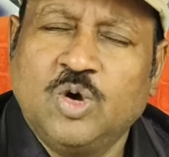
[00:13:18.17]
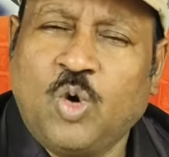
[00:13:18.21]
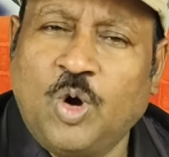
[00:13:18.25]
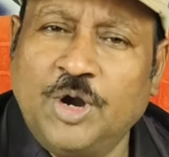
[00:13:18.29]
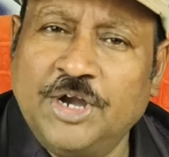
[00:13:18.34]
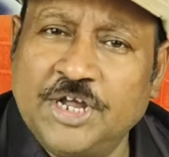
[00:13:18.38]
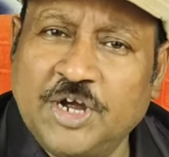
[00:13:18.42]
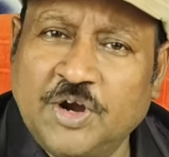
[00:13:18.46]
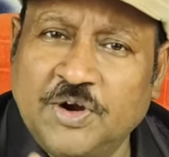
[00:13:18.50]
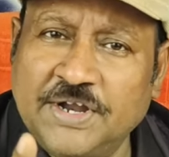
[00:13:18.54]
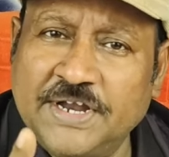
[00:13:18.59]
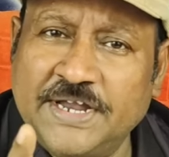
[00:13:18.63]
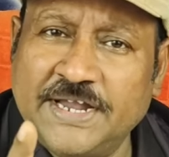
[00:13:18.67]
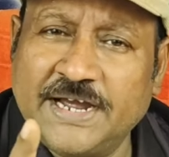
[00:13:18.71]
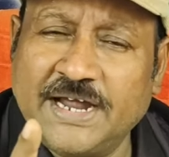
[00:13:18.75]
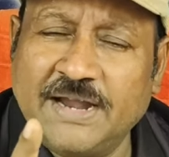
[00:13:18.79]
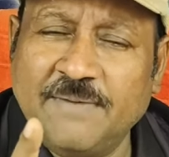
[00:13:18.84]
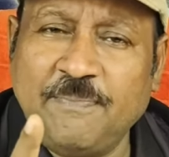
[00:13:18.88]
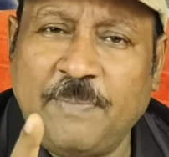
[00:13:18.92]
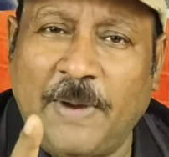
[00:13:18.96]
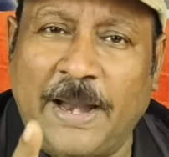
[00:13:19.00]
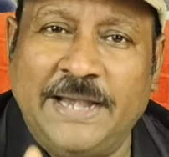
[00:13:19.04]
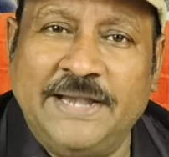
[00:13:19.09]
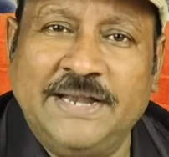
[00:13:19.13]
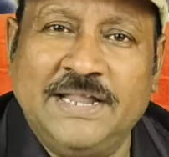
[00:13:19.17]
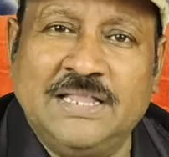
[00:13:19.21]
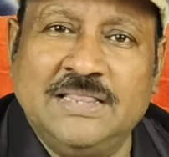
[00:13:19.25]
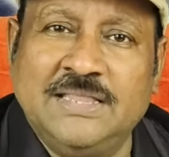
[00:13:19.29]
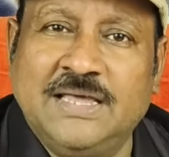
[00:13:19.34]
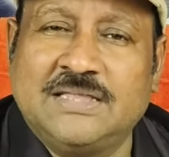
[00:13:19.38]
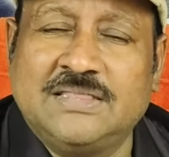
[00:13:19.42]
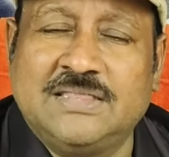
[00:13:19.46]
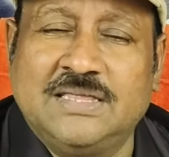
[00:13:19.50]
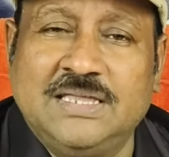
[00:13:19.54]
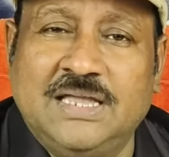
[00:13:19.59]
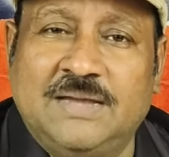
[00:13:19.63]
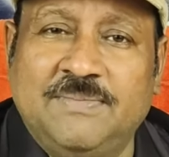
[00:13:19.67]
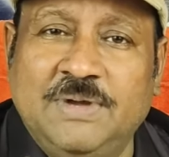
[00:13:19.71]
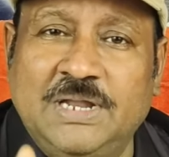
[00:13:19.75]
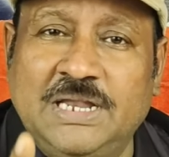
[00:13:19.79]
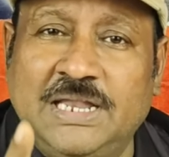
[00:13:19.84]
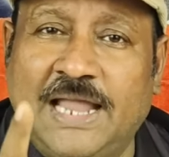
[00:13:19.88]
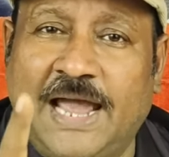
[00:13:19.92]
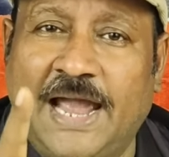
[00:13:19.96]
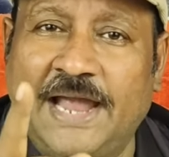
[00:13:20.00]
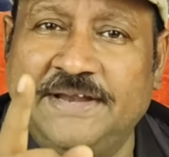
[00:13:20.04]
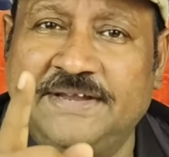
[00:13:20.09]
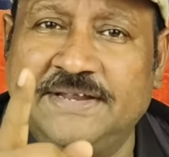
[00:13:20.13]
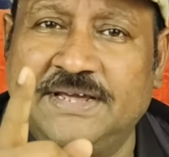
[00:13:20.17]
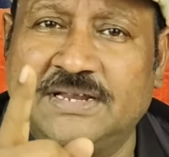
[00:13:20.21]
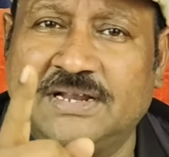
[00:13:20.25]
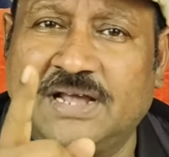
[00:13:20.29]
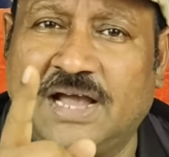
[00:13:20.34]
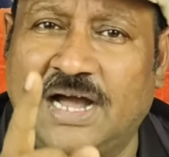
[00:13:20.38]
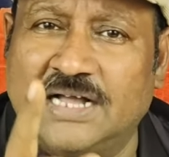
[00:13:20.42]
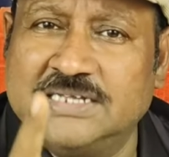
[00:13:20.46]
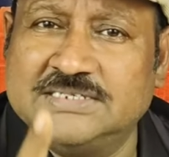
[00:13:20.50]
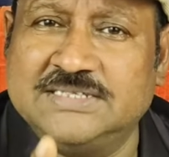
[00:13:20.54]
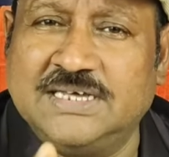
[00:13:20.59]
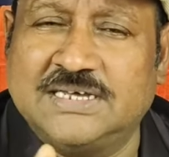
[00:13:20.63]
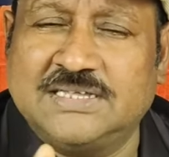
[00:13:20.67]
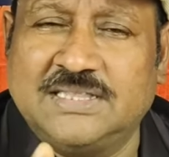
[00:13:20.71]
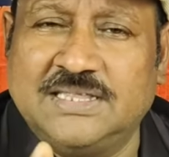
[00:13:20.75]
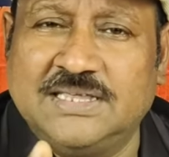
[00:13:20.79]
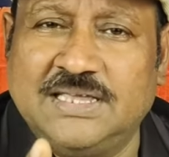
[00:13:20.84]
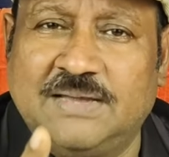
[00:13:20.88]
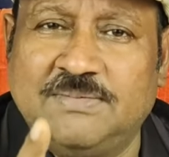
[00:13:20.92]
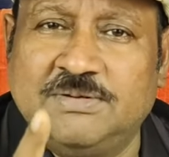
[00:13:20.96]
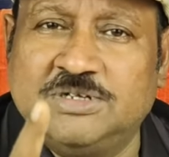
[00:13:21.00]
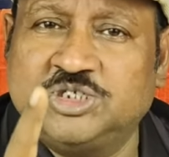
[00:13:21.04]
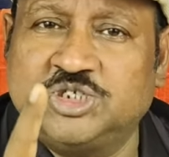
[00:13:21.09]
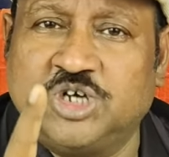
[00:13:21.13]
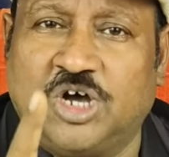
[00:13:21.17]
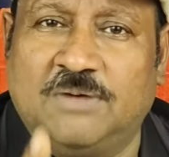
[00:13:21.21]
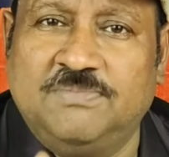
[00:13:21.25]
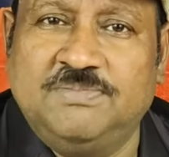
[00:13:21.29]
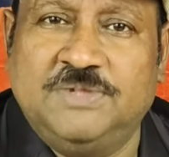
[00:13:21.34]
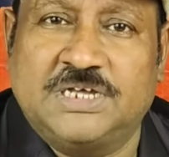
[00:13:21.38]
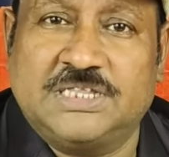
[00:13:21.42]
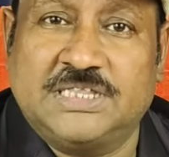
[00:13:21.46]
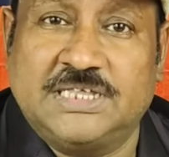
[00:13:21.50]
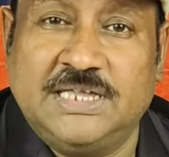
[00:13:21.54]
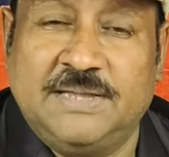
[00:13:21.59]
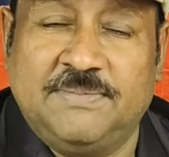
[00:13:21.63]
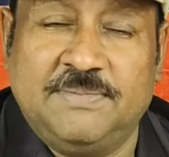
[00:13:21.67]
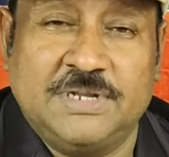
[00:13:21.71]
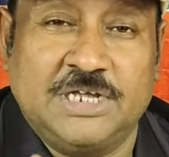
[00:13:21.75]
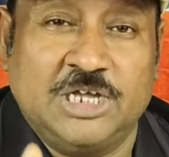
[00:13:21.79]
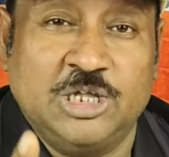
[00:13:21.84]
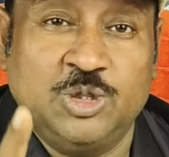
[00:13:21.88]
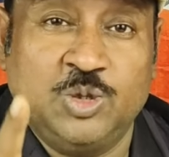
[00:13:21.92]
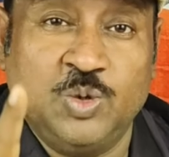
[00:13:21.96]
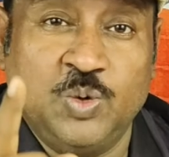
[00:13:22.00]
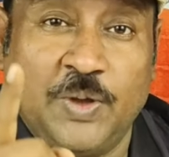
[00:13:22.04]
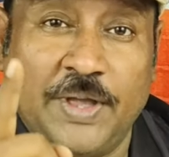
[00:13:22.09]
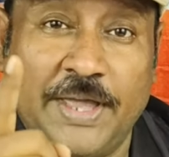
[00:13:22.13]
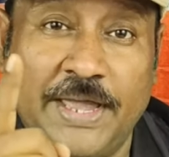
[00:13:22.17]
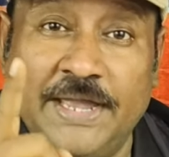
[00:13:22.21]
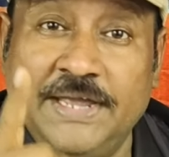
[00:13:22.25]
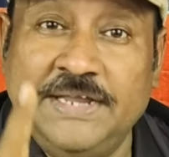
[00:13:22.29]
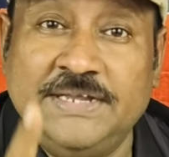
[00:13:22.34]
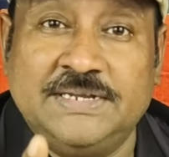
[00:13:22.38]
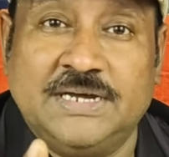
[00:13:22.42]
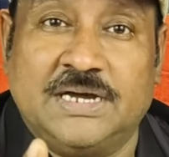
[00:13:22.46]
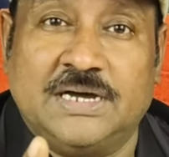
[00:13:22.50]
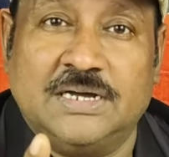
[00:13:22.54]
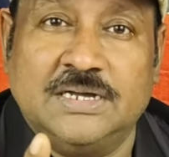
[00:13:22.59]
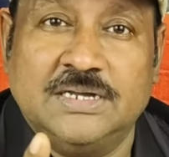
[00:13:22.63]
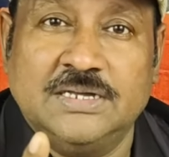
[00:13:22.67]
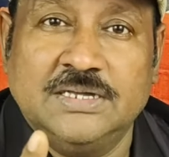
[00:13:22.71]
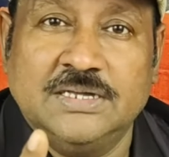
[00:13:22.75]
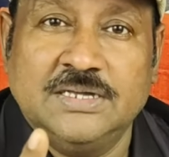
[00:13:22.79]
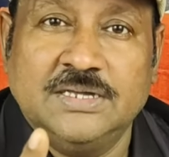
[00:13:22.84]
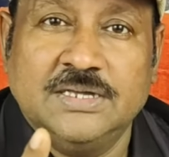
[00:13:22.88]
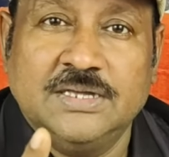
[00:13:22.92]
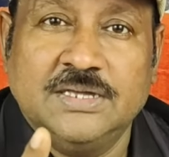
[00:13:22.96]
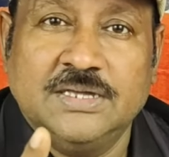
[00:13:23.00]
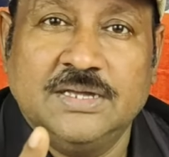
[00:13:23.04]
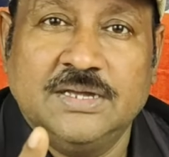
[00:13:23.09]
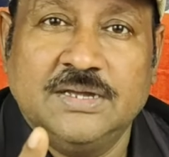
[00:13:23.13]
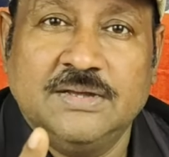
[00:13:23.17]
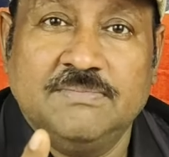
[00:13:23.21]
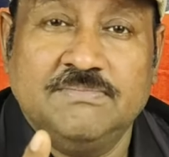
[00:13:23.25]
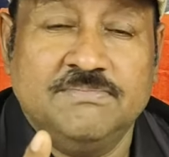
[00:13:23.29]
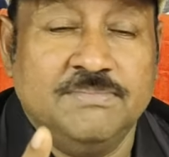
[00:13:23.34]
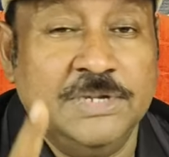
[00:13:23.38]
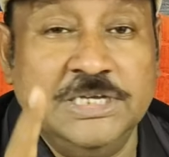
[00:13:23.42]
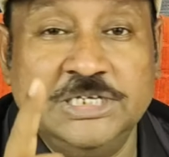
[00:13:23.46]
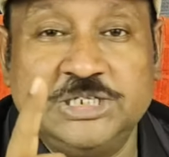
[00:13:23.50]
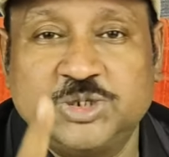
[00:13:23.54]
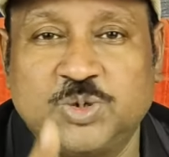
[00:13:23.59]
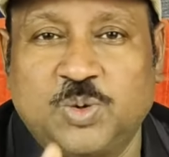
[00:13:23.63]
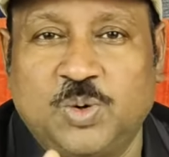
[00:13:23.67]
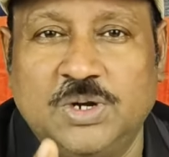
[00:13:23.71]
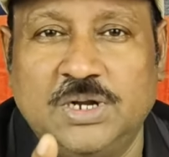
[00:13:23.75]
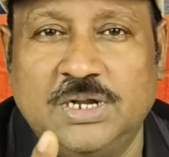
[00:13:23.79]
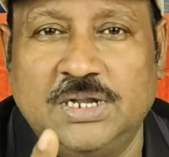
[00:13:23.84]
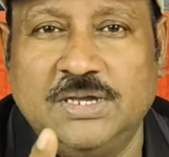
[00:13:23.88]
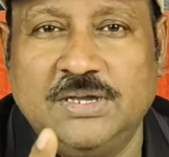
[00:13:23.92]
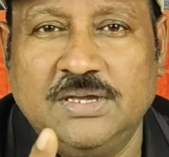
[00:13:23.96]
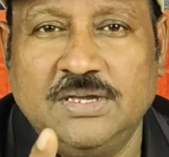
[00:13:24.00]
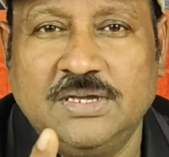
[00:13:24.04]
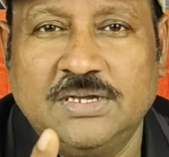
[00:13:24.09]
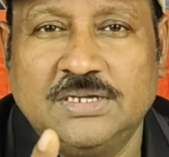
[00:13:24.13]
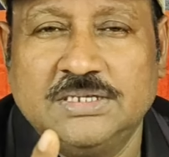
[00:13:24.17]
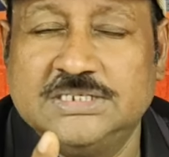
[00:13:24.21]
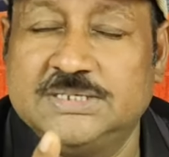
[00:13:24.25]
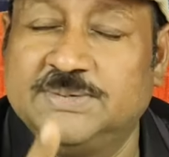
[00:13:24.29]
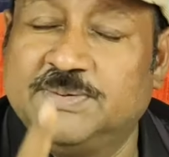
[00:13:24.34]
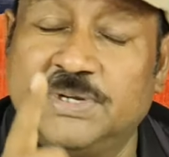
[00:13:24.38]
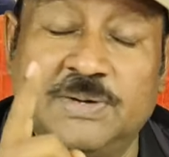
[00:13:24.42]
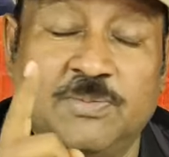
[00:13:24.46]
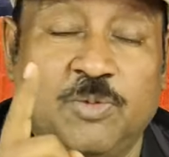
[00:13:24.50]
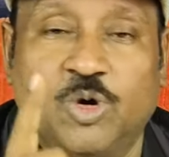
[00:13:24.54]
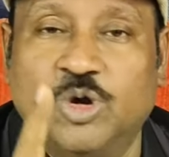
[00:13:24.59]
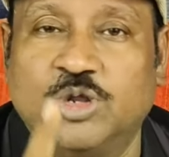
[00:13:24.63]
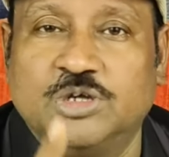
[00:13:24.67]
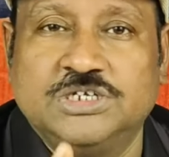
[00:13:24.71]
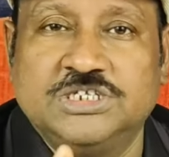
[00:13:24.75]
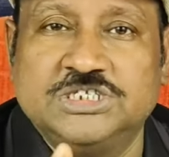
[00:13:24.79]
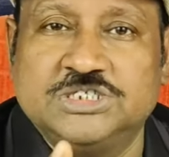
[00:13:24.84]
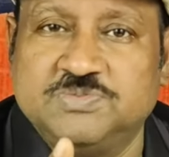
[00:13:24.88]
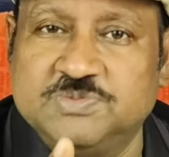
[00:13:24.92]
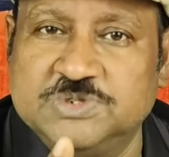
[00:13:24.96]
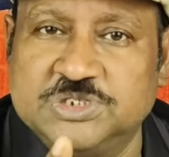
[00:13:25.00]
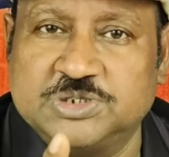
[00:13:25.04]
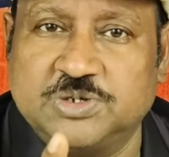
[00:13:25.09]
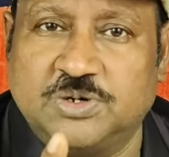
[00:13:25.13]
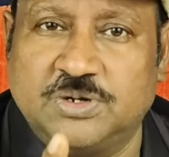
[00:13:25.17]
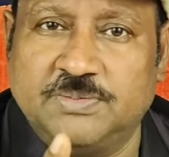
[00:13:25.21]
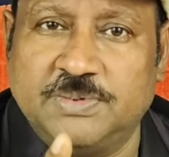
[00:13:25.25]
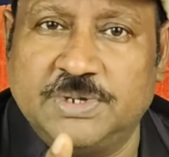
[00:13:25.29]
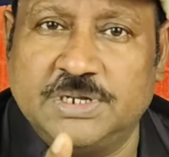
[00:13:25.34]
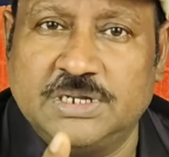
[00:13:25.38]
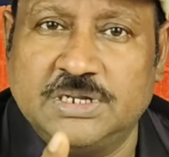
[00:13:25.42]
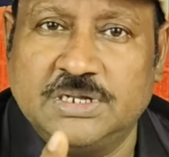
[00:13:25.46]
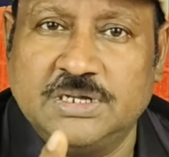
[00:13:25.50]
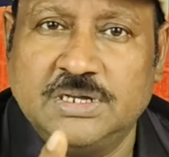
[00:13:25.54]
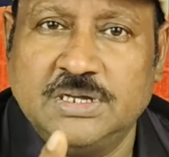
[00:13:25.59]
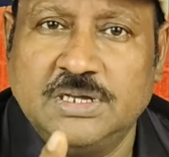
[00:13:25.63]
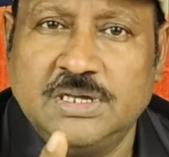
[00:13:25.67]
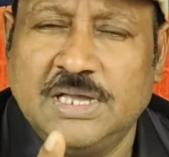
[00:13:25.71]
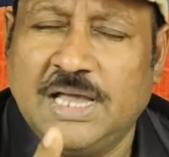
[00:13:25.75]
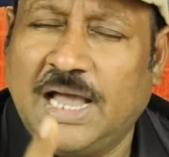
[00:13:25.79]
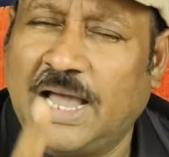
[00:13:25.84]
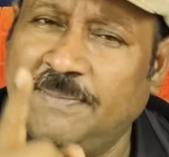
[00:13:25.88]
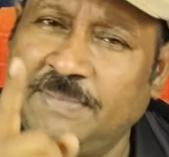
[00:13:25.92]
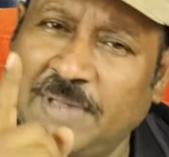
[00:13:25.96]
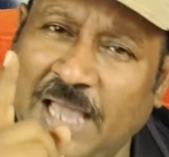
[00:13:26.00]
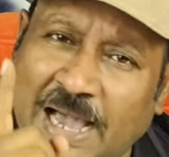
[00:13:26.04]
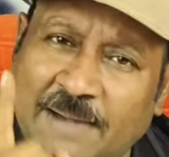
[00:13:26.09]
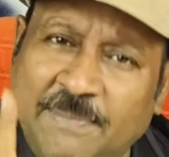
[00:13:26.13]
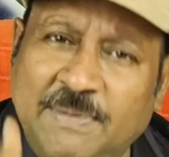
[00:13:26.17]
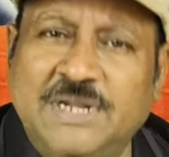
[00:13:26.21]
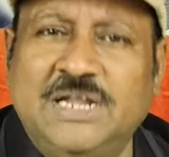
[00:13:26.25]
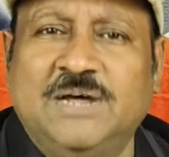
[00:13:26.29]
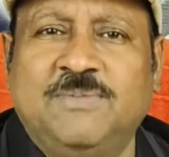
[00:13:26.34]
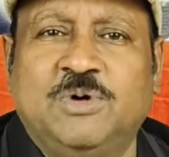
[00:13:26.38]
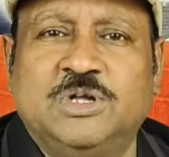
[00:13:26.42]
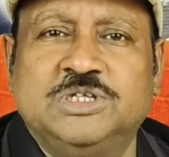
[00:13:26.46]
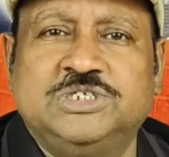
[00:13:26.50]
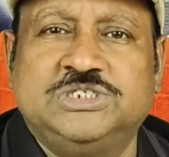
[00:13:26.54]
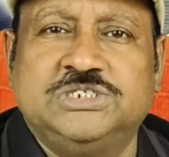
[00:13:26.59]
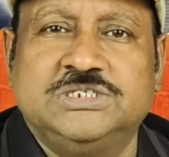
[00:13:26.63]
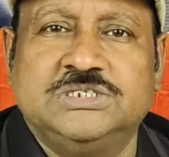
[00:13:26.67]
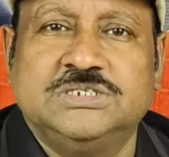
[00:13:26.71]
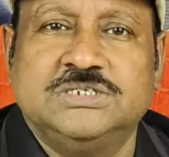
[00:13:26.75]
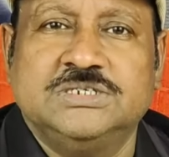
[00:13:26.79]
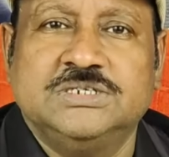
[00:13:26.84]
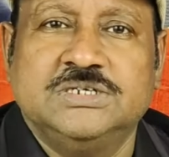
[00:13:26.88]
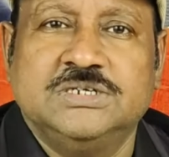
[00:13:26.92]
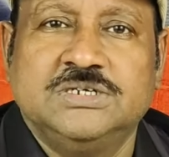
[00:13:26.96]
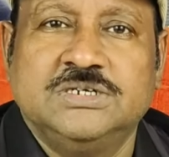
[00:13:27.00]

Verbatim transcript: কোটি কোটি টাকার প্যান্ডেল দেখতে যাবেন লাইটের কাজ দেখতে যাবেন সব দেখতে যাবেন কিন্তু এইটা মিস করলে জীবনে বড় জিনিস মিস করবেন আমি আবারও বলছি